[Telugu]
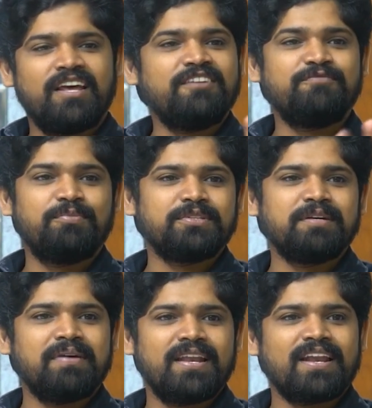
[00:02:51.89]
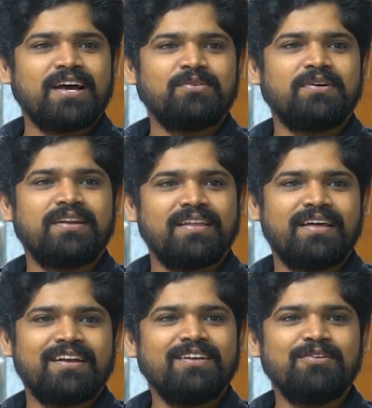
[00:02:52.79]
లైఫ్ పోతే మళ్ళీ రాదు అన్న
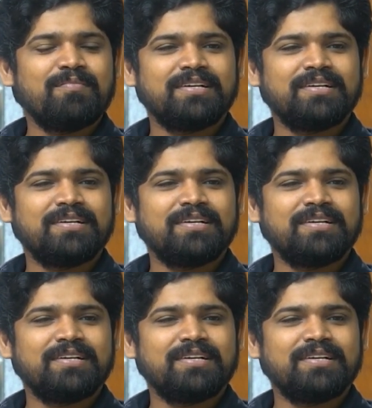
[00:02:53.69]
దాంట్లో ఓ